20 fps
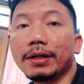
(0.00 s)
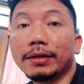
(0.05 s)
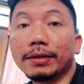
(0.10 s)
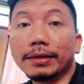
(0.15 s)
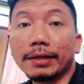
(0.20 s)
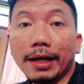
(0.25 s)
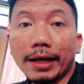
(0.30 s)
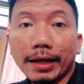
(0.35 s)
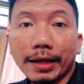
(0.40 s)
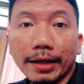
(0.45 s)

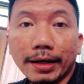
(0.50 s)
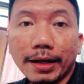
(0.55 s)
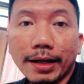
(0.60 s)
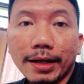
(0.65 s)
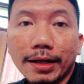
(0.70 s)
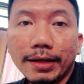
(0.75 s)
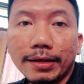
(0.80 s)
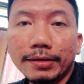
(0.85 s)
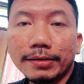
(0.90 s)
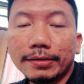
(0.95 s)

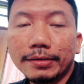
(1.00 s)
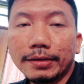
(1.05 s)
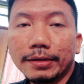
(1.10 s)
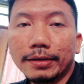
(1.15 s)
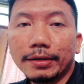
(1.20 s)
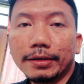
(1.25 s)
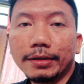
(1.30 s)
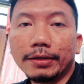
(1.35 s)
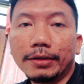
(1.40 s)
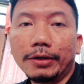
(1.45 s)
daerah
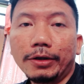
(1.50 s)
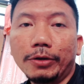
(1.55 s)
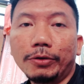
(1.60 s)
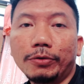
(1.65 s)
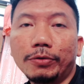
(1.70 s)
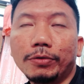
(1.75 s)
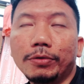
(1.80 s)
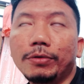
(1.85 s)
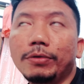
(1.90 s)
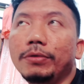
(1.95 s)

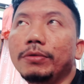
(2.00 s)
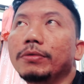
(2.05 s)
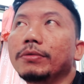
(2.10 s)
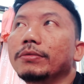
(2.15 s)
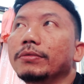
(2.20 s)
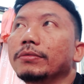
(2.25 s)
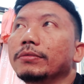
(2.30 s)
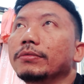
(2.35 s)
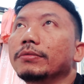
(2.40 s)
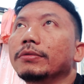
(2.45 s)
itu
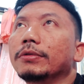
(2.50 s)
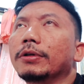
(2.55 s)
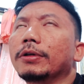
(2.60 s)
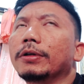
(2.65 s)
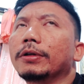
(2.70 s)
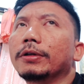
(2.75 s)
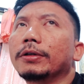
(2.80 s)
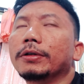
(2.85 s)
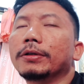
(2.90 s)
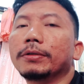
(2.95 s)

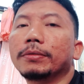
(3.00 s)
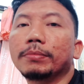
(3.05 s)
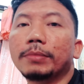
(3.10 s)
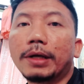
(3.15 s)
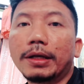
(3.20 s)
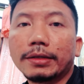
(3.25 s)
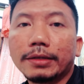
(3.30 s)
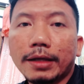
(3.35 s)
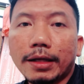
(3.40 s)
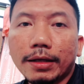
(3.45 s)
uh,
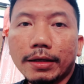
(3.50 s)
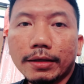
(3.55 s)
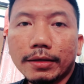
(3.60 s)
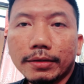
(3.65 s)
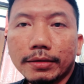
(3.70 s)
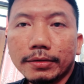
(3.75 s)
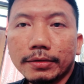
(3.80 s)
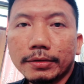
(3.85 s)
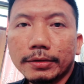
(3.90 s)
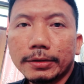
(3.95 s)
banyak
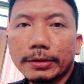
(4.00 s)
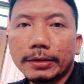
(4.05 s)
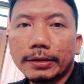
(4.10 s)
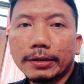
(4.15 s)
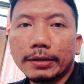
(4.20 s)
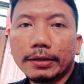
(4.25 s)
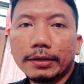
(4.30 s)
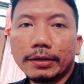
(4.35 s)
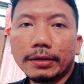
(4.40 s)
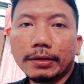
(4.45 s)

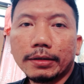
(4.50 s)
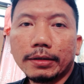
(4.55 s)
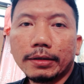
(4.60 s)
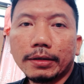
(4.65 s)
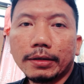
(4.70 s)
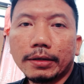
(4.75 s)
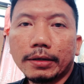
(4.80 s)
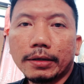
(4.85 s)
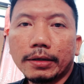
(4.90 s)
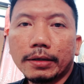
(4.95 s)

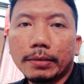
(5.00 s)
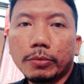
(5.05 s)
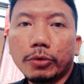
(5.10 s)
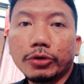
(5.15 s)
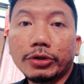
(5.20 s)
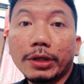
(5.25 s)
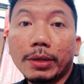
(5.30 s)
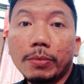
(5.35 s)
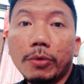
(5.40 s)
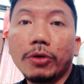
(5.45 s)
ah,
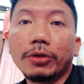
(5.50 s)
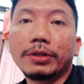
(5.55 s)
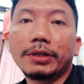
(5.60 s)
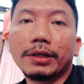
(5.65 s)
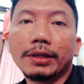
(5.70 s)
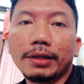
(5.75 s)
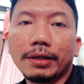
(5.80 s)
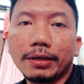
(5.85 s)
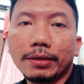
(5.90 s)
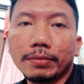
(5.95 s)

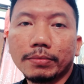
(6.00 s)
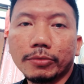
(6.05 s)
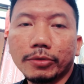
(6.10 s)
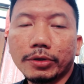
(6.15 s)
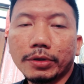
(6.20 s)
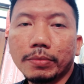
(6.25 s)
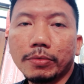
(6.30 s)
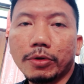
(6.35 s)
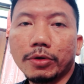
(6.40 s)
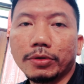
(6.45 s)
bocil-bocil uh, ya
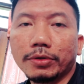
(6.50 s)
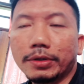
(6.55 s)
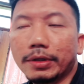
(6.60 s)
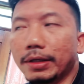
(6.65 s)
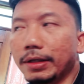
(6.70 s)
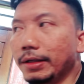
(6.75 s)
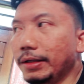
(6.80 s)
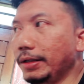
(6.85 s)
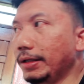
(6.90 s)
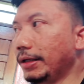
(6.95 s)

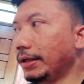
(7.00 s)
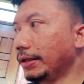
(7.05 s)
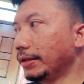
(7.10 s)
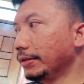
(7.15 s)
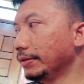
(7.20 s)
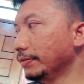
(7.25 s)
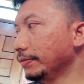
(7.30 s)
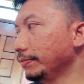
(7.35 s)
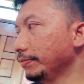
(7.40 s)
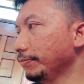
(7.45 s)
bocil-bocil
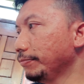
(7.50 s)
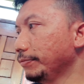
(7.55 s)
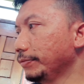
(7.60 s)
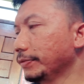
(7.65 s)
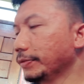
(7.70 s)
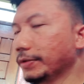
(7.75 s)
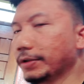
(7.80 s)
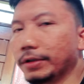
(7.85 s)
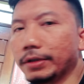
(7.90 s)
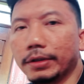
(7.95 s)
yang
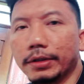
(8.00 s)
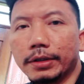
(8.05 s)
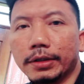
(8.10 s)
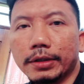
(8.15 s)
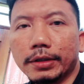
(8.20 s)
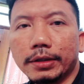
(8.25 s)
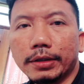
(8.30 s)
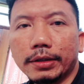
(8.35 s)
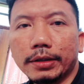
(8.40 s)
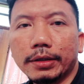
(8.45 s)

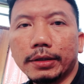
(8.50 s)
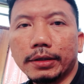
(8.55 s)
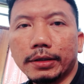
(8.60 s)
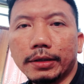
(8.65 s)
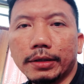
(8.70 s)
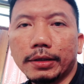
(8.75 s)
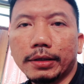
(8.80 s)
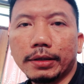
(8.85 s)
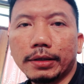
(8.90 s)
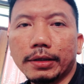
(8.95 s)

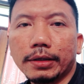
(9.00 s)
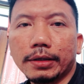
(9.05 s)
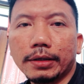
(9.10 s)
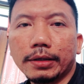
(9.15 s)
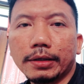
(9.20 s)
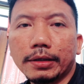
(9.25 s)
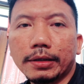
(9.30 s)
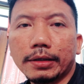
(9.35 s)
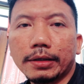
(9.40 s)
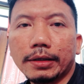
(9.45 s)

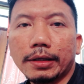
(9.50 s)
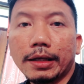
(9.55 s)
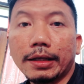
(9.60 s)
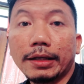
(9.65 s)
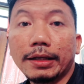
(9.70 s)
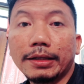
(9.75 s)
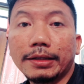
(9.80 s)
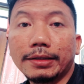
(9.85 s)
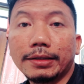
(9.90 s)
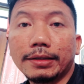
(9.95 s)
uh,
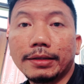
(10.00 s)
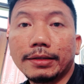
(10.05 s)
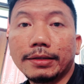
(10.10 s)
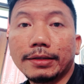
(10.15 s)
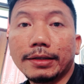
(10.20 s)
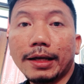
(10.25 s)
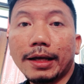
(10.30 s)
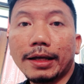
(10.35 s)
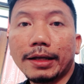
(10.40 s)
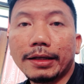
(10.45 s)
lagi
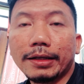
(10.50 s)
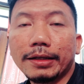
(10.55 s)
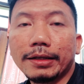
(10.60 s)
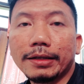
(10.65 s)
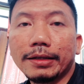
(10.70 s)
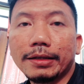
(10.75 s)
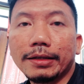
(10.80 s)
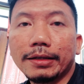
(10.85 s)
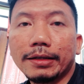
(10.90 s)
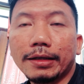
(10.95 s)

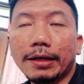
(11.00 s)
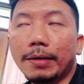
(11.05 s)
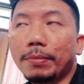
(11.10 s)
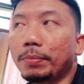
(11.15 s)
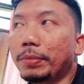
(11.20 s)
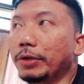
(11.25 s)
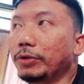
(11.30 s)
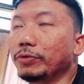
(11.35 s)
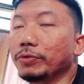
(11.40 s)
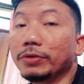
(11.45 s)
cari
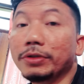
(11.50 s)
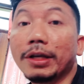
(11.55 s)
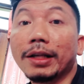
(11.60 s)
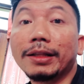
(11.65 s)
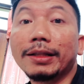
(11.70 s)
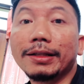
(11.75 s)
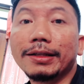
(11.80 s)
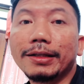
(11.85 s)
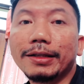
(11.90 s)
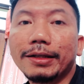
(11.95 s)
apa tuh
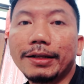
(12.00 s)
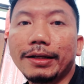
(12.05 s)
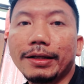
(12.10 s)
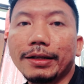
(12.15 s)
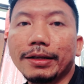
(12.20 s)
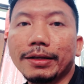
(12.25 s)
jati diri